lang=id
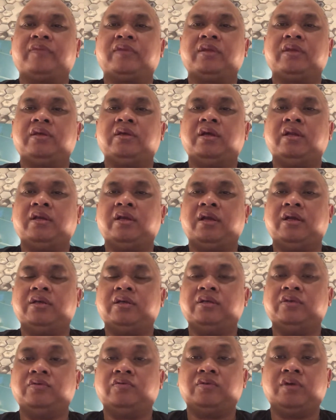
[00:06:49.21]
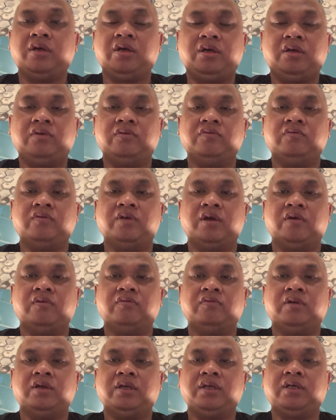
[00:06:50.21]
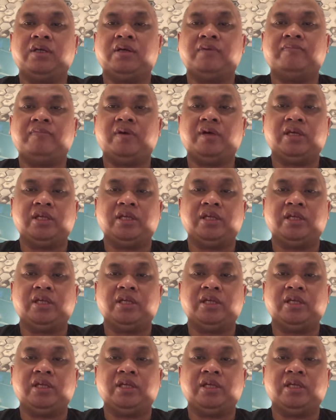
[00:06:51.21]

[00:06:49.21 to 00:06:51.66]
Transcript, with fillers: kan ada juga undang-undang apa